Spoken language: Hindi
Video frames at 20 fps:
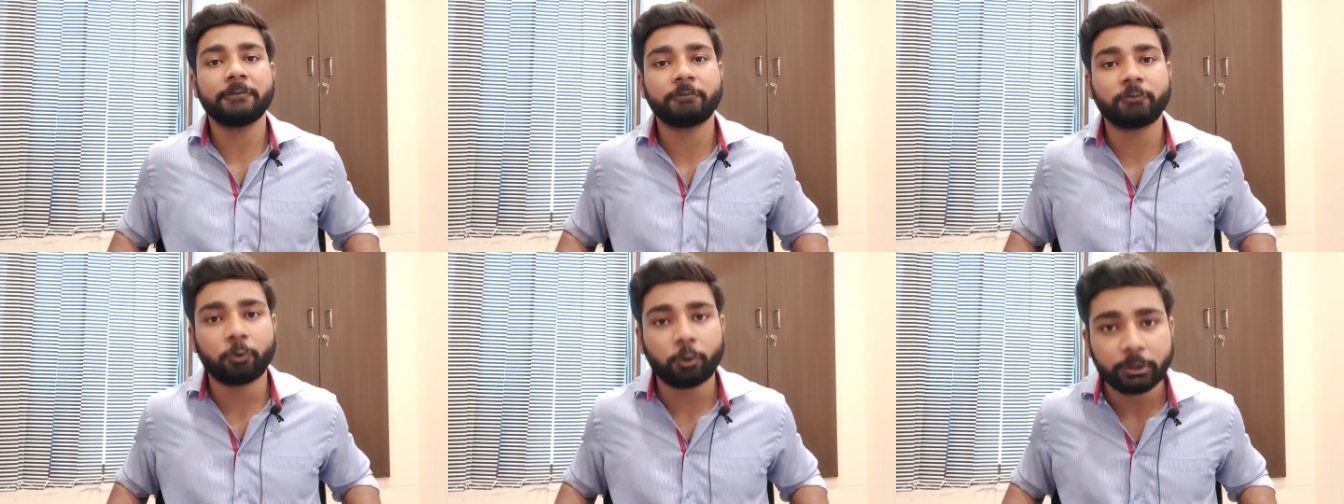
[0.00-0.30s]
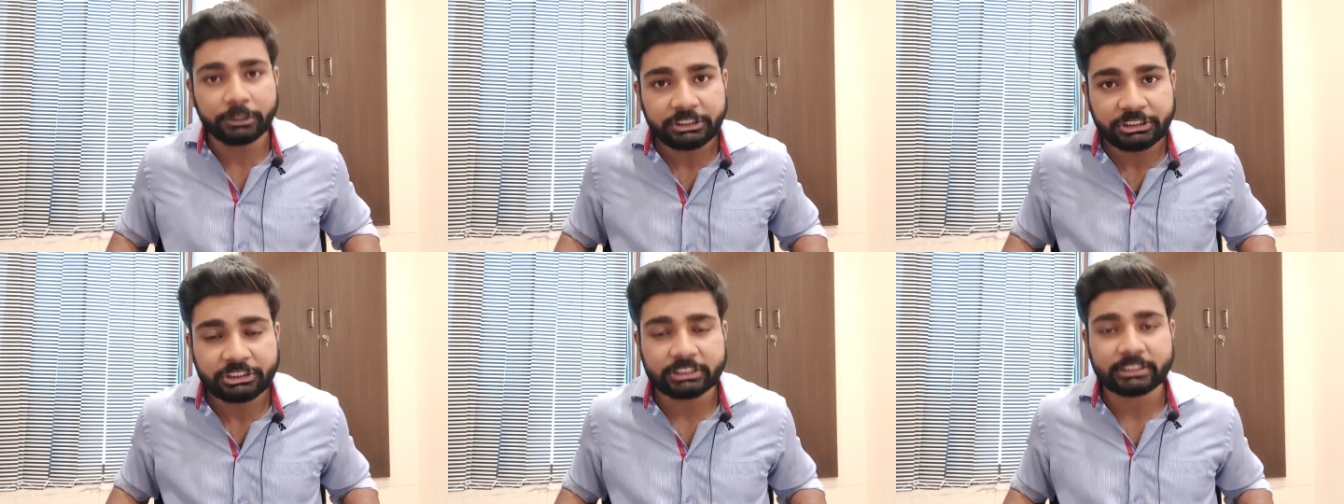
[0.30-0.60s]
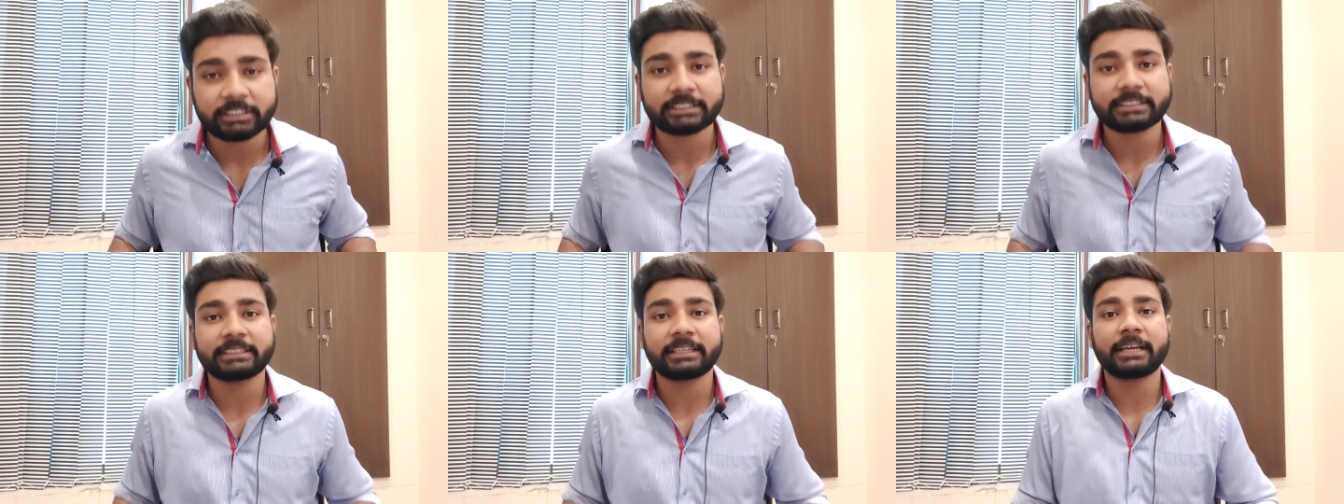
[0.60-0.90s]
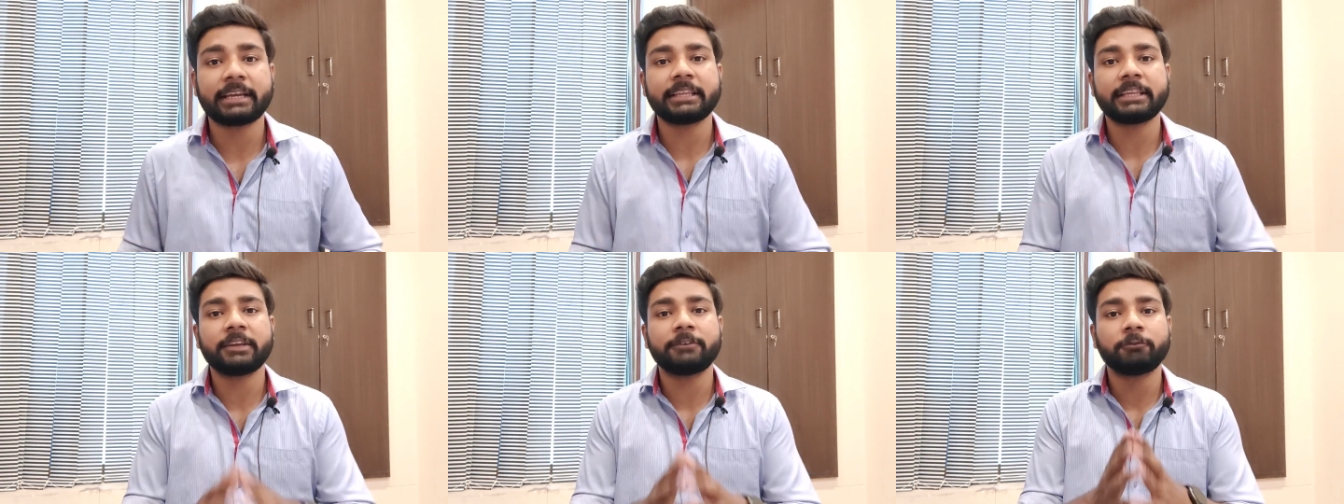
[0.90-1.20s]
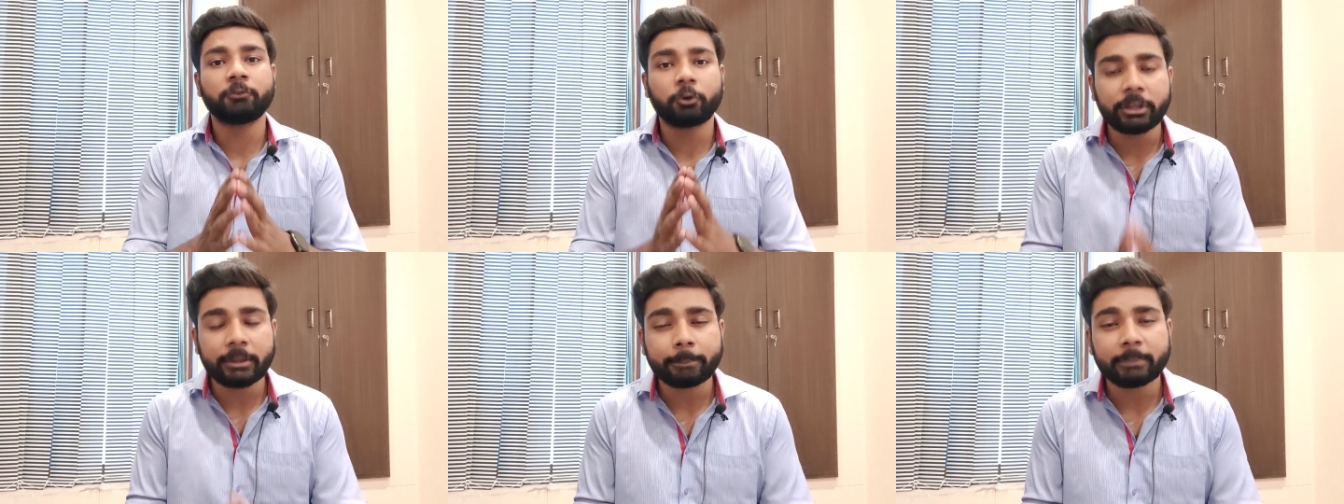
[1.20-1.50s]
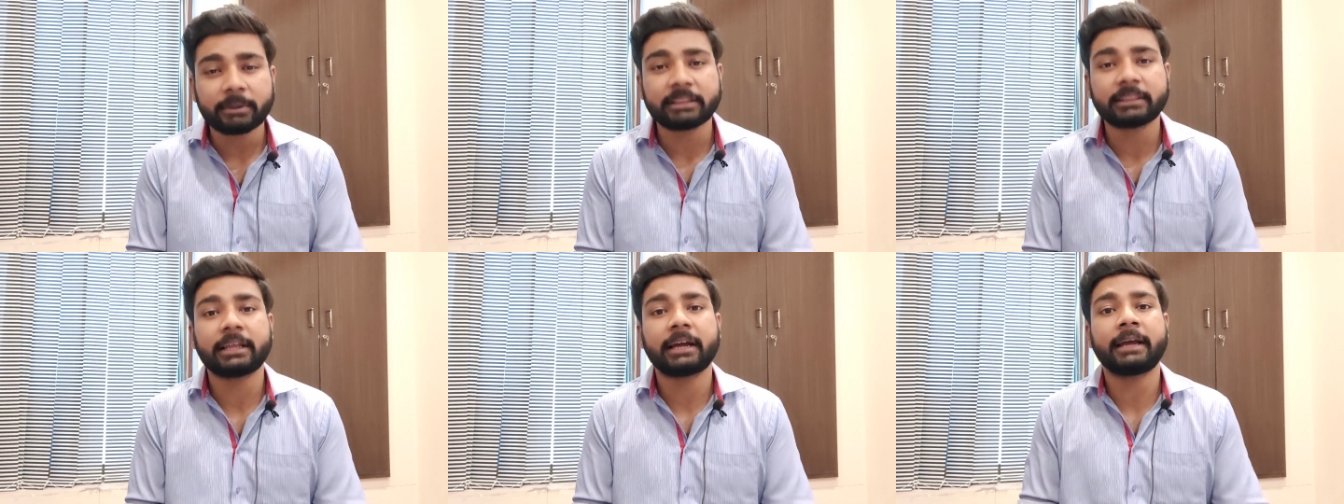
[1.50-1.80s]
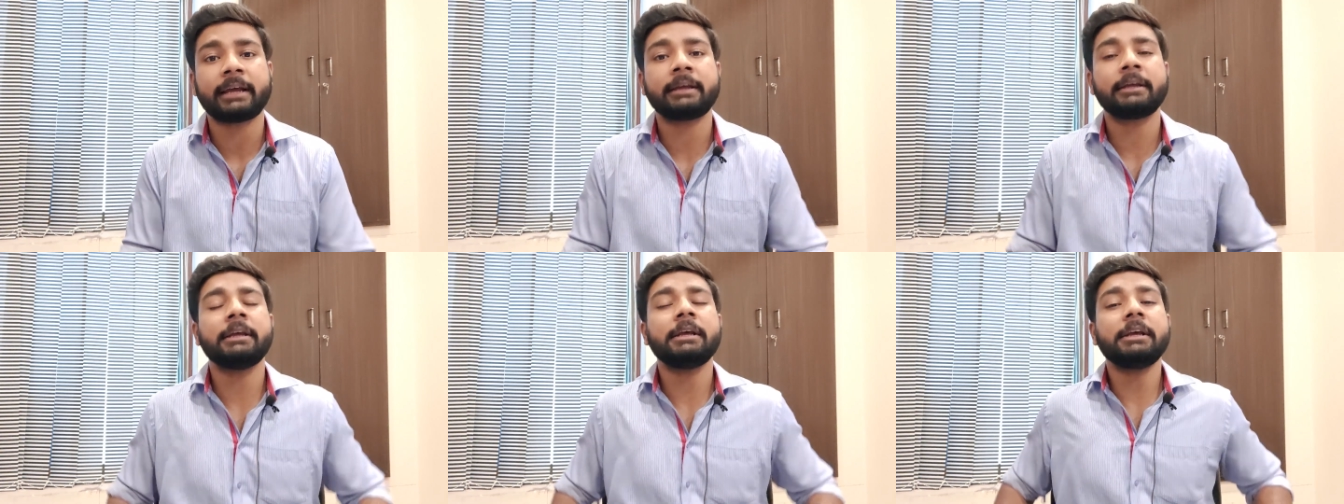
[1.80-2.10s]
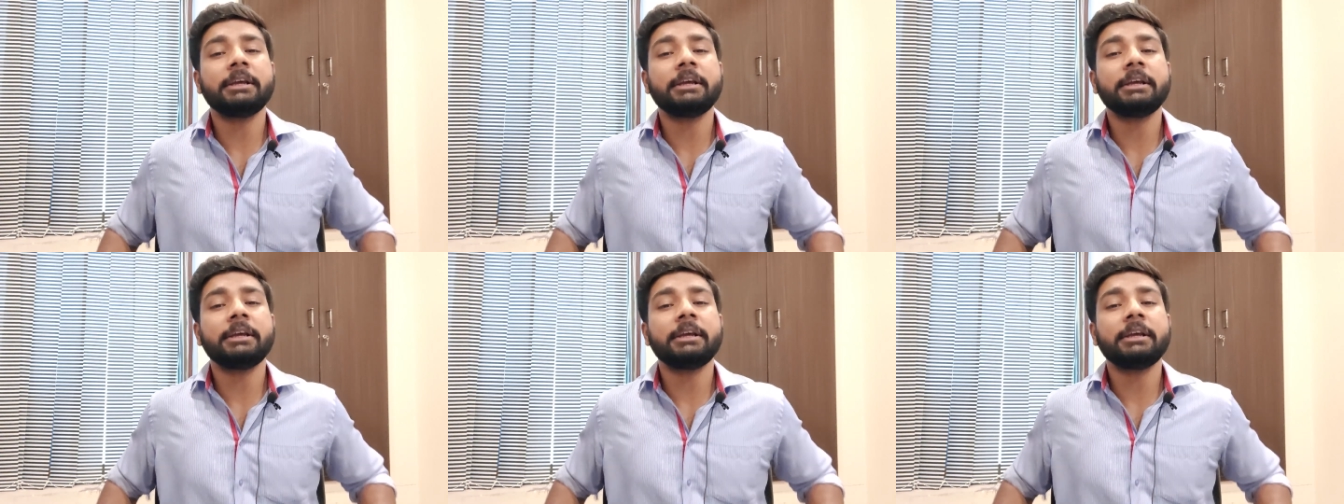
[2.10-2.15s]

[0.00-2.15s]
वही शख्स है ये वही बंदा है